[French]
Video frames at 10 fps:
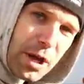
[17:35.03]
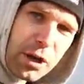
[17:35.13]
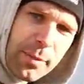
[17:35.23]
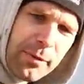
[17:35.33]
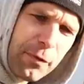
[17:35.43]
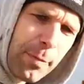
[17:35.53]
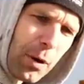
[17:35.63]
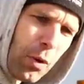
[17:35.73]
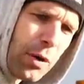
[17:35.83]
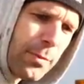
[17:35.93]
bien quand même, faut
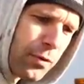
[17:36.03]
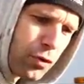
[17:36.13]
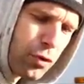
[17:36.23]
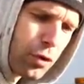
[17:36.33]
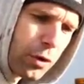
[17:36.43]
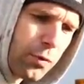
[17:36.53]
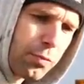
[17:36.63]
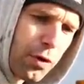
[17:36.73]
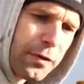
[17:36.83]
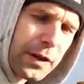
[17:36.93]
pas croire, mais je suis sûr que vous
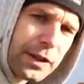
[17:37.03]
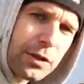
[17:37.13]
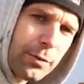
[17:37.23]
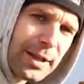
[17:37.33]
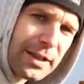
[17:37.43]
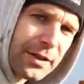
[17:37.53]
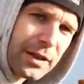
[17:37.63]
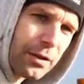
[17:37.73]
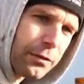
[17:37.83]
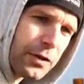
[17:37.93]
pouvez faire des kilomètres
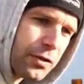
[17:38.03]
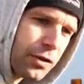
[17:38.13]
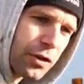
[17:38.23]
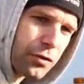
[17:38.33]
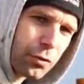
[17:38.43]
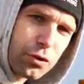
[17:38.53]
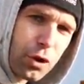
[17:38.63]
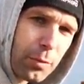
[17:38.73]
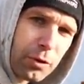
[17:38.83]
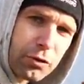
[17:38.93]
avec. Hein. En fait, c'est une question de
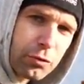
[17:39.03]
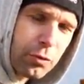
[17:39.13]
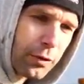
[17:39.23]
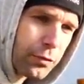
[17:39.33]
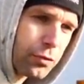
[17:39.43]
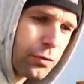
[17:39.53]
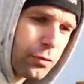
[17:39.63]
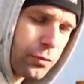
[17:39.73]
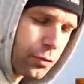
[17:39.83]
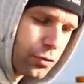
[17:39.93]
jambes, hein, c'est tout. Il hein.
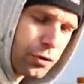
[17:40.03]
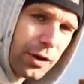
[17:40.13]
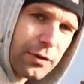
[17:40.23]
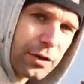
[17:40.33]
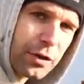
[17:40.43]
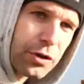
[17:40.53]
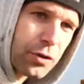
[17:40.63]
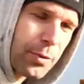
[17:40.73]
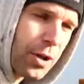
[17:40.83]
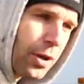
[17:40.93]
faut, faut, juste en avoir dans les
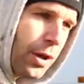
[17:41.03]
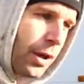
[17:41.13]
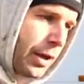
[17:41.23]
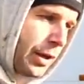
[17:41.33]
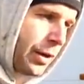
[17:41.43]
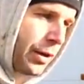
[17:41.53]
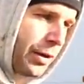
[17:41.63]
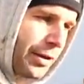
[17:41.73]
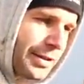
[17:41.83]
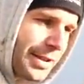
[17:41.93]
jambes. Et
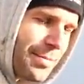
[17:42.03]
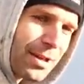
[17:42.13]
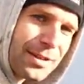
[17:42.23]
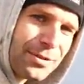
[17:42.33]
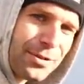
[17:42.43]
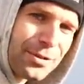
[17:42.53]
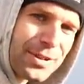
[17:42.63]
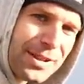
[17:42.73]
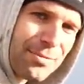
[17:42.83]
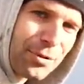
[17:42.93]
euh, ce qui est bien, c'est que quand
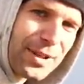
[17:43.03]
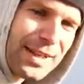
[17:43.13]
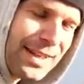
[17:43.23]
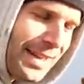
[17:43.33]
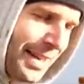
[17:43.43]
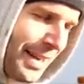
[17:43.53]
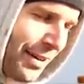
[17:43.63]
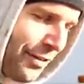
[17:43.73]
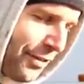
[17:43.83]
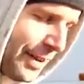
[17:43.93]
il y a des montées,
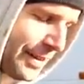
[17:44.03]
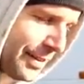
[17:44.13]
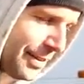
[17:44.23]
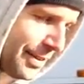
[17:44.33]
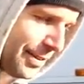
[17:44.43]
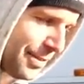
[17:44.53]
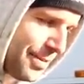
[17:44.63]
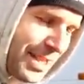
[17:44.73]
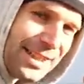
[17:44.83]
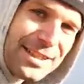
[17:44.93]
en fait, on est
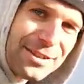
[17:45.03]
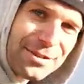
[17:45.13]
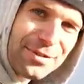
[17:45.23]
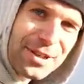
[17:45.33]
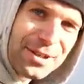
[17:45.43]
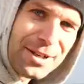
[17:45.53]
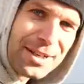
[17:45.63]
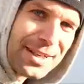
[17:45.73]
obligé de descendre du vélo